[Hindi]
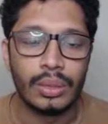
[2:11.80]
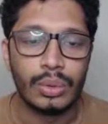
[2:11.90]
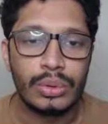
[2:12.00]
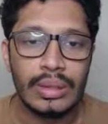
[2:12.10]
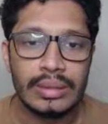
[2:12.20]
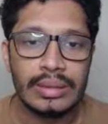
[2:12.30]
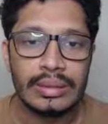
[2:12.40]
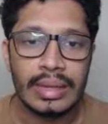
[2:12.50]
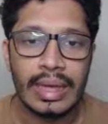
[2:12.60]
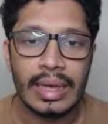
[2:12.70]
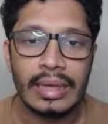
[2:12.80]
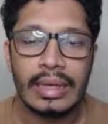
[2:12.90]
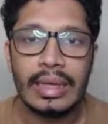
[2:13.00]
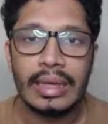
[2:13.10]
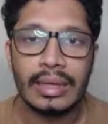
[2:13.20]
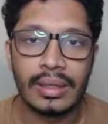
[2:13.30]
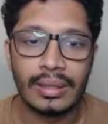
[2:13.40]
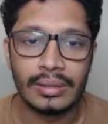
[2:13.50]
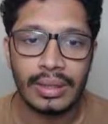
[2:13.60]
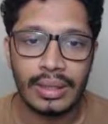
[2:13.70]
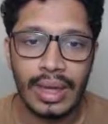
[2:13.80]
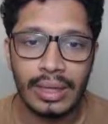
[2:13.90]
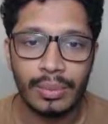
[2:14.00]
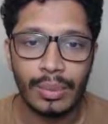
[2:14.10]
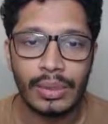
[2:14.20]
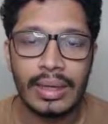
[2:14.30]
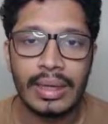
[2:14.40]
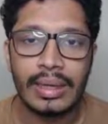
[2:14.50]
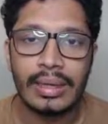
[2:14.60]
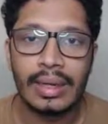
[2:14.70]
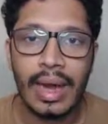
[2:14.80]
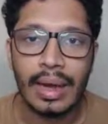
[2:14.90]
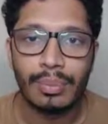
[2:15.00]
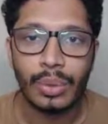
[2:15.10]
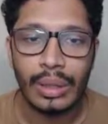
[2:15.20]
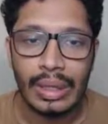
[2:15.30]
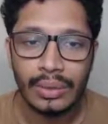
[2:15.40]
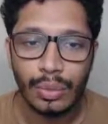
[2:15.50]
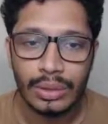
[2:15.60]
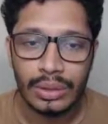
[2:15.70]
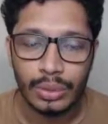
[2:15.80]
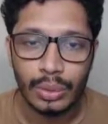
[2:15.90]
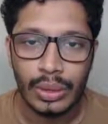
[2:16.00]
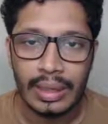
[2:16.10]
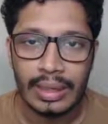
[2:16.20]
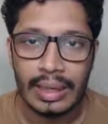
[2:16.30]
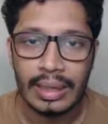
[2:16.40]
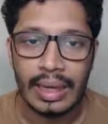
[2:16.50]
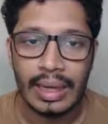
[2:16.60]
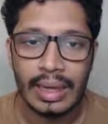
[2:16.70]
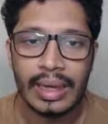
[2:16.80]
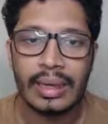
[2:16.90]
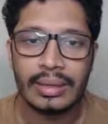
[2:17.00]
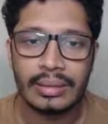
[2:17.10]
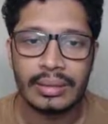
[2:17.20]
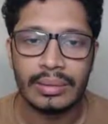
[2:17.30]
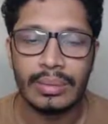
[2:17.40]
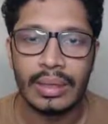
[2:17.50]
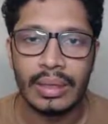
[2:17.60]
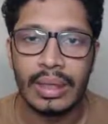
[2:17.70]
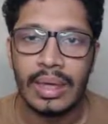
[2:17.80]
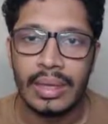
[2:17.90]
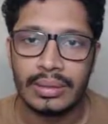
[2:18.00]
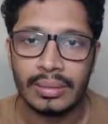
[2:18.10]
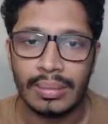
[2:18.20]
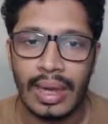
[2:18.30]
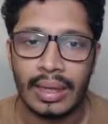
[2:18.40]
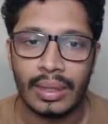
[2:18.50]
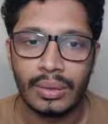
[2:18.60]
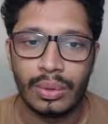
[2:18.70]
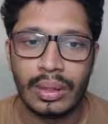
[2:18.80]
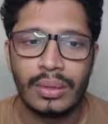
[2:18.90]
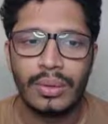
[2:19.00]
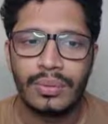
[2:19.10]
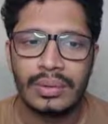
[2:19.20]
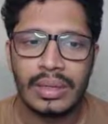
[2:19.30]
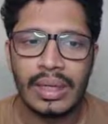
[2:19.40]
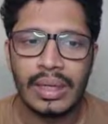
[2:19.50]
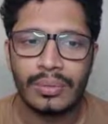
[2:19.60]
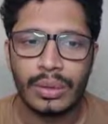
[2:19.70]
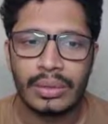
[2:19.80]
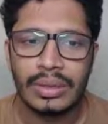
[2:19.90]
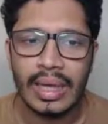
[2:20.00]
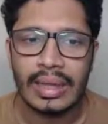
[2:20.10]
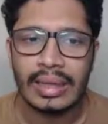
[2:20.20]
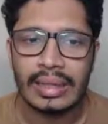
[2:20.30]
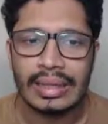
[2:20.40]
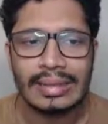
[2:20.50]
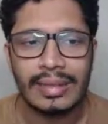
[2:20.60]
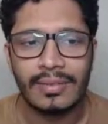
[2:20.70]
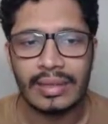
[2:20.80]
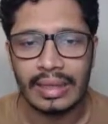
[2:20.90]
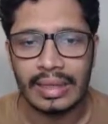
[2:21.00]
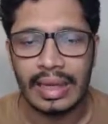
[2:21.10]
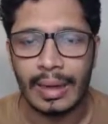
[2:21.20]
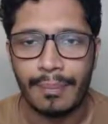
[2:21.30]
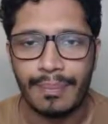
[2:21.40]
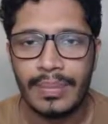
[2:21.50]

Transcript: दूसरी चीज़ ये है कि आ, सरकार ये बोल रही है कि अगर आपको ई इन्वॉइस इशू कर दिया गया है किसी भी सप्लाई के द्वारा तो फिज़िकल इन्वॉइस कैरी करने की ज़रूरत नहीं है